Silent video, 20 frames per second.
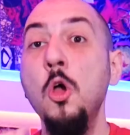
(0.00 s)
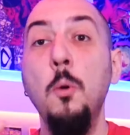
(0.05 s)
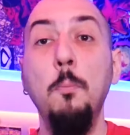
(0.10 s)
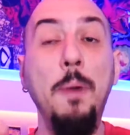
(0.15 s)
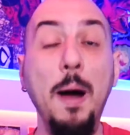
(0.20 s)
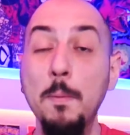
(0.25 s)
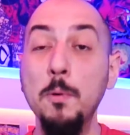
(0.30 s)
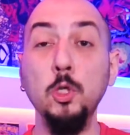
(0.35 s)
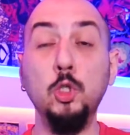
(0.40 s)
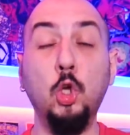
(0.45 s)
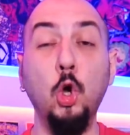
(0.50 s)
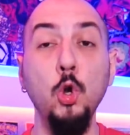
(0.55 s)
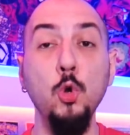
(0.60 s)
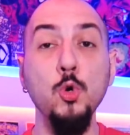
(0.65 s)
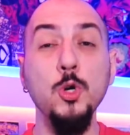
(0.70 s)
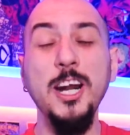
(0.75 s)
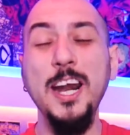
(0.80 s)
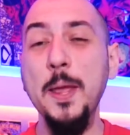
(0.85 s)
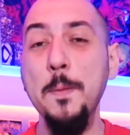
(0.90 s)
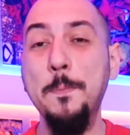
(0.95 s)
Vamos con
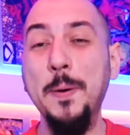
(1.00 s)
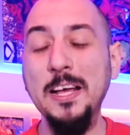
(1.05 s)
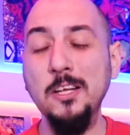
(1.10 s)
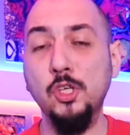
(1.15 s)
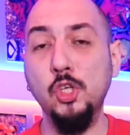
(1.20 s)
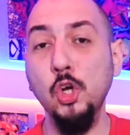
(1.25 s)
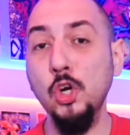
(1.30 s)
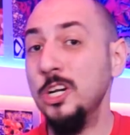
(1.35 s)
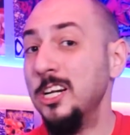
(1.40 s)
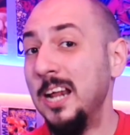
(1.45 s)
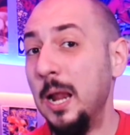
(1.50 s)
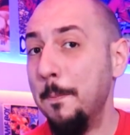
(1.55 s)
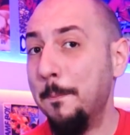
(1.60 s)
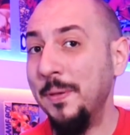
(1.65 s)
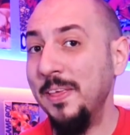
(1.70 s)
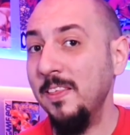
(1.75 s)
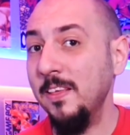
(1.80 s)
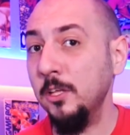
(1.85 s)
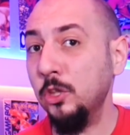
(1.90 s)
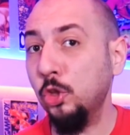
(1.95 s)
un repaso
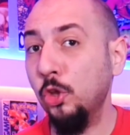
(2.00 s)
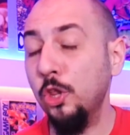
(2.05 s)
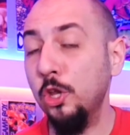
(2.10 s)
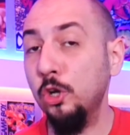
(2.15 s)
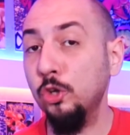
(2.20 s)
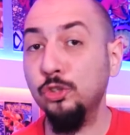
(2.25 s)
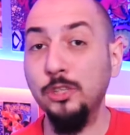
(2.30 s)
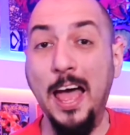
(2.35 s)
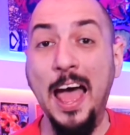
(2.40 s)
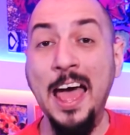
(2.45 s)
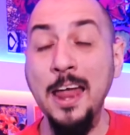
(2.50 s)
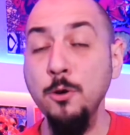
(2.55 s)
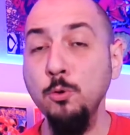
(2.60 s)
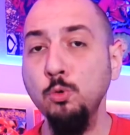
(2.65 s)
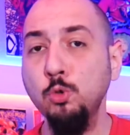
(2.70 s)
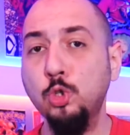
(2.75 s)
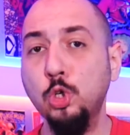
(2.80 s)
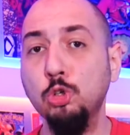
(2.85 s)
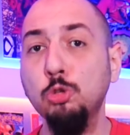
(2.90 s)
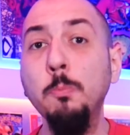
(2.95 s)
rapidito de los
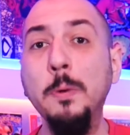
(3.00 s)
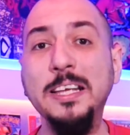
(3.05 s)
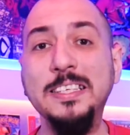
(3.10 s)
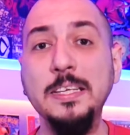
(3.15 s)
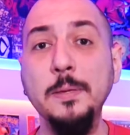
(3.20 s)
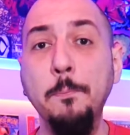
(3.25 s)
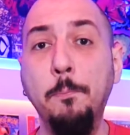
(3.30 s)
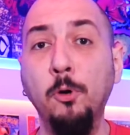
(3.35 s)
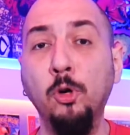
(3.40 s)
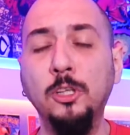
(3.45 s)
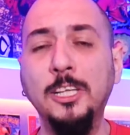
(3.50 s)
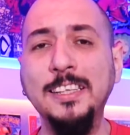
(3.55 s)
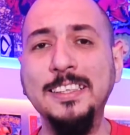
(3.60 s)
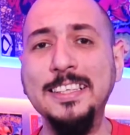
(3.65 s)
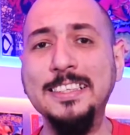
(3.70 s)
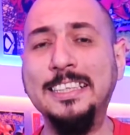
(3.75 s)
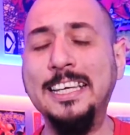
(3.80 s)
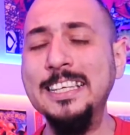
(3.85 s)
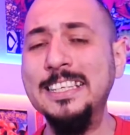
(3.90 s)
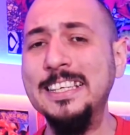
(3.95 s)
anuncios más
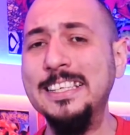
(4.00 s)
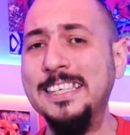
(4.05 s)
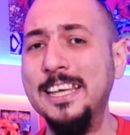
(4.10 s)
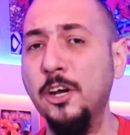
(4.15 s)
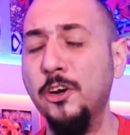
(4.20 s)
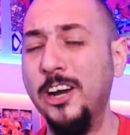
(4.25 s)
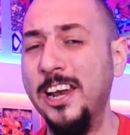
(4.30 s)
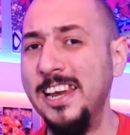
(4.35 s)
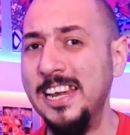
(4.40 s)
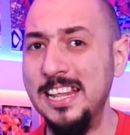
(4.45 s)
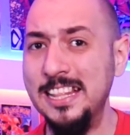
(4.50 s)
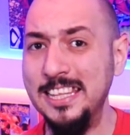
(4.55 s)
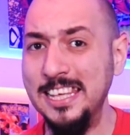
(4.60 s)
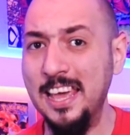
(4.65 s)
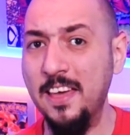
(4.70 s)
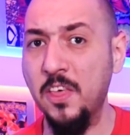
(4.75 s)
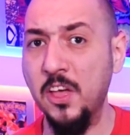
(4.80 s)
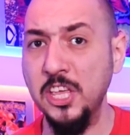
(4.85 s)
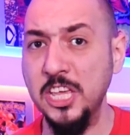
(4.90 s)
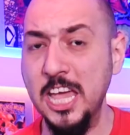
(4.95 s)
importantes que se hicieron en el
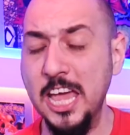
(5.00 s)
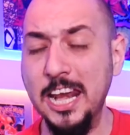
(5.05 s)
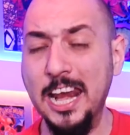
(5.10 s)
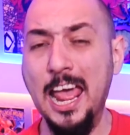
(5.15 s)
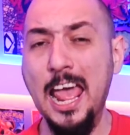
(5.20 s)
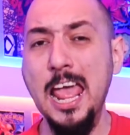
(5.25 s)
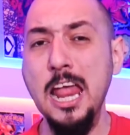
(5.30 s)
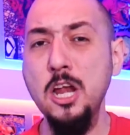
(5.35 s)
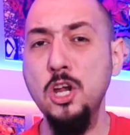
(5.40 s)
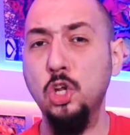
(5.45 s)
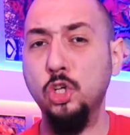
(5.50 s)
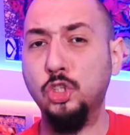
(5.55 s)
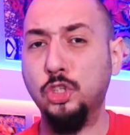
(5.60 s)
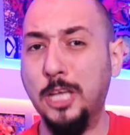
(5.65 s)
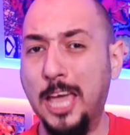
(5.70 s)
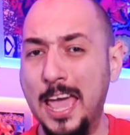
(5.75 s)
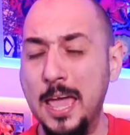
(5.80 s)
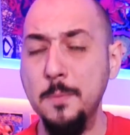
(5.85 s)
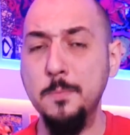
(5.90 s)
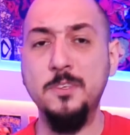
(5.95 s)
día de ayer en los
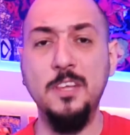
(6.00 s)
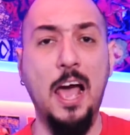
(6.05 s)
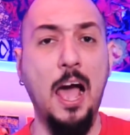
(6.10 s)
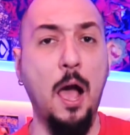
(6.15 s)
Games